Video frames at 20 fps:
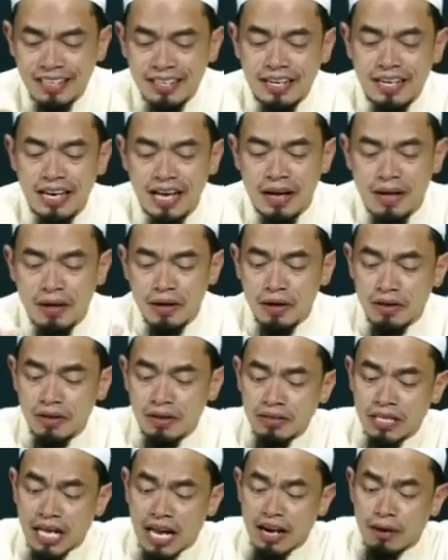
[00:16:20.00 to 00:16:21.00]
นะ
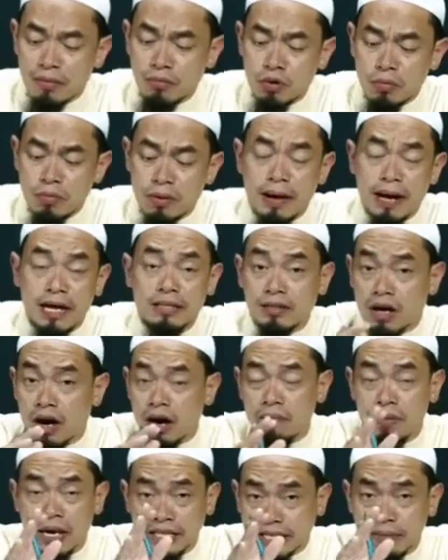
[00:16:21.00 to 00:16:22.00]
ท่านอบูอุมามะห์ตอบ
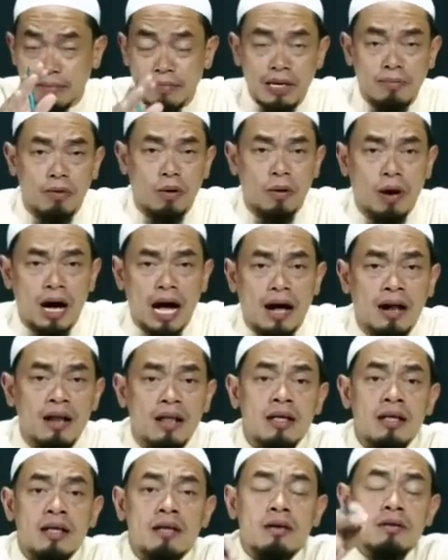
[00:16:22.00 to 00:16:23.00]
และตำหนิบอกว่า
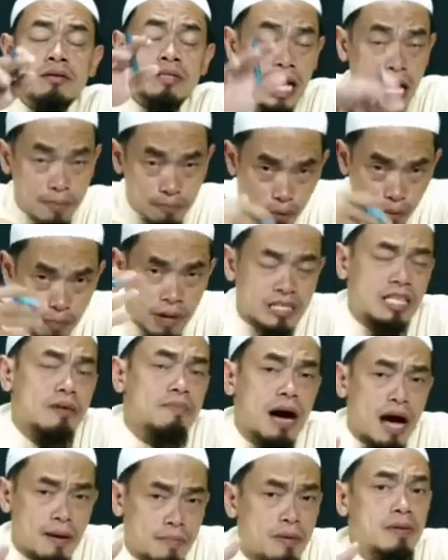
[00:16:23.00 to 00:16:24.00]
ถ้าผมอธิ
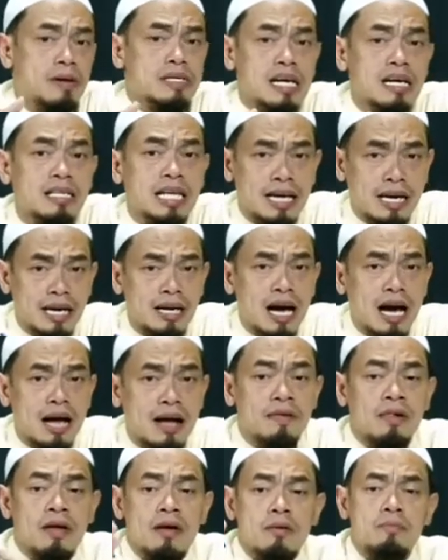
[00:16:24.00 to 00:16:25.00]
บายเป็นภาษาไทยง่า
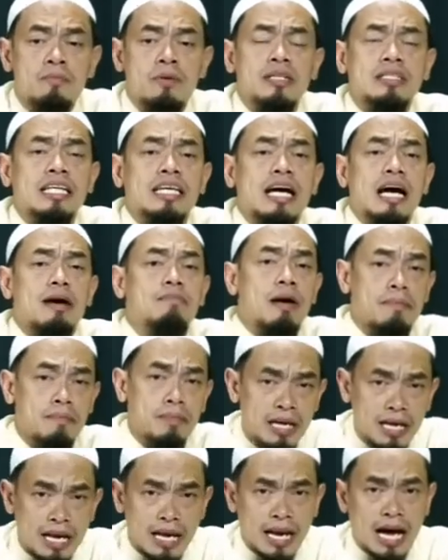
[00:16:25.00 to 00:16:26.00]
ยๆพฤติกรรมแบบ
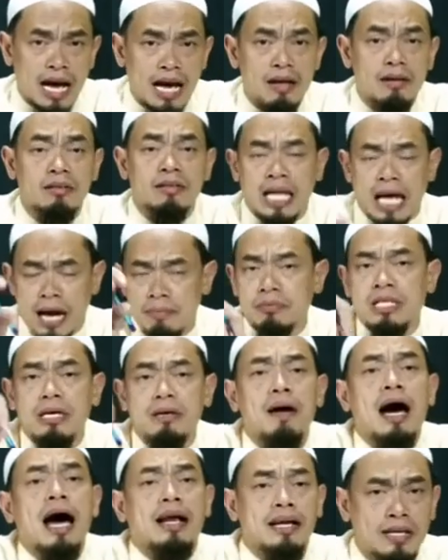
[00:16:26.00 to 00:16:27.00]
นี้เนี่ยนะทำที่
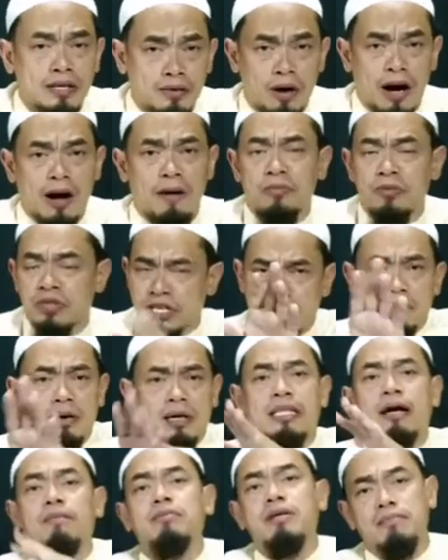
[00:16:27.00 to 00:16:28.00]
บ้านดีกว่าอย่ามา
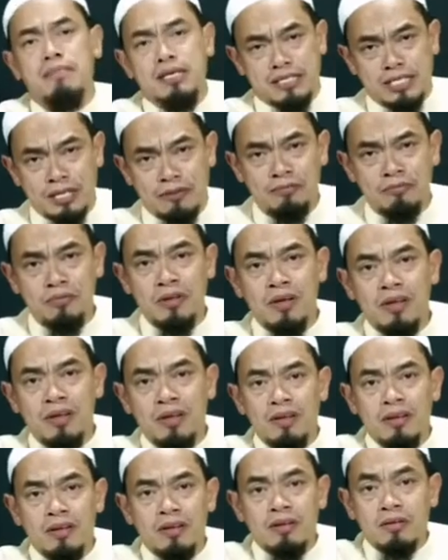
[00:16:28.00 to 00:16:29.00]
ทำที่มัสยิด
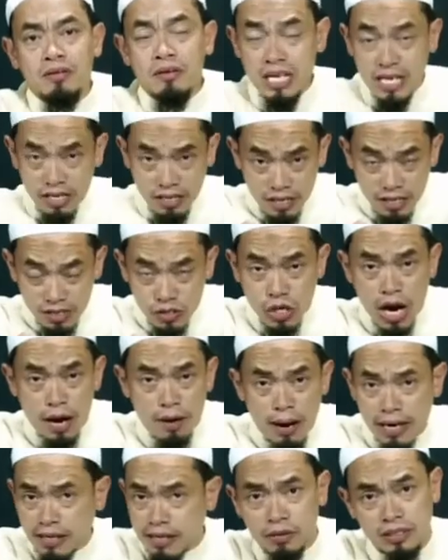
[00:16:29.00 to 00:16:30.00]
นี่คือซอฮา
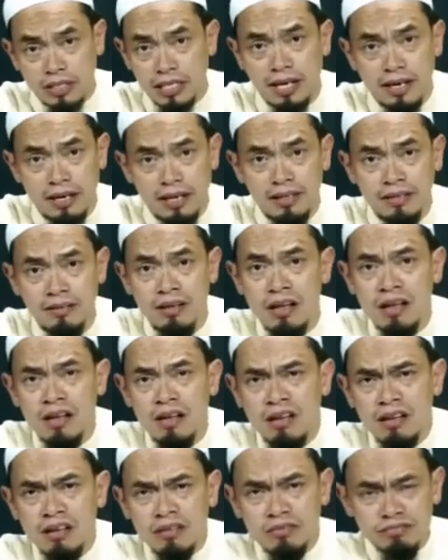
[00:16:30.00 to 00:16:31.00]
บะห์เขาเตือนเลย
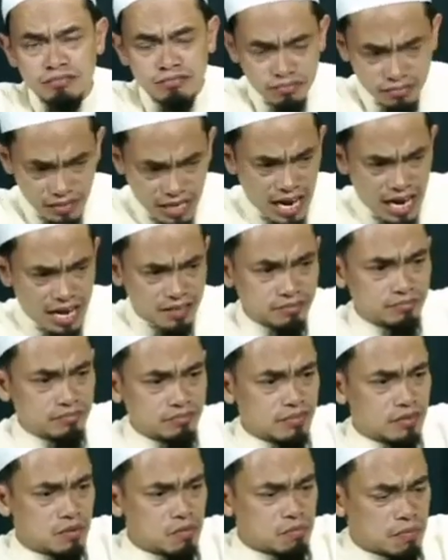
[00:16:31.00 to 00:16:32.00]
นะ
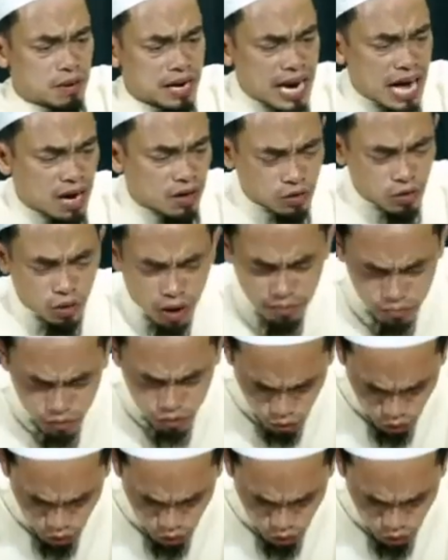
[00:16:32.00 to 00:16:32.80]
มานั่งก้มสุ